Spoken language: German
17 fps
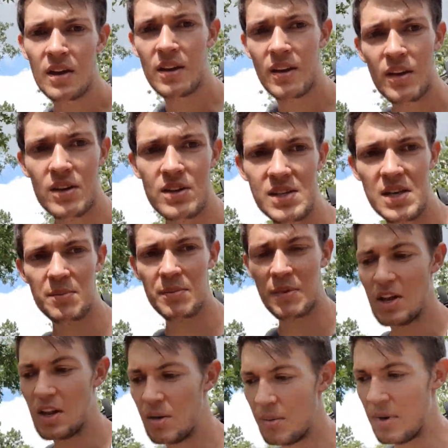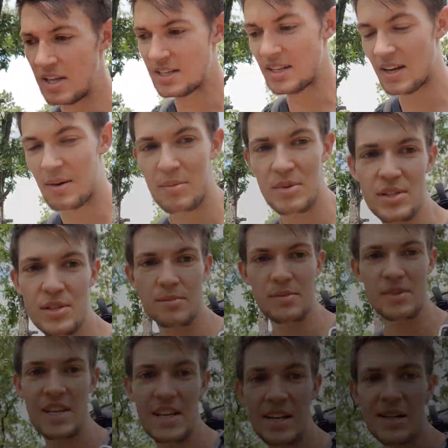Noch sieben Kilometer bis zum
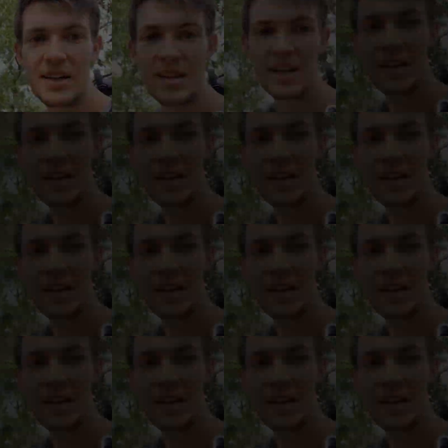Ziel.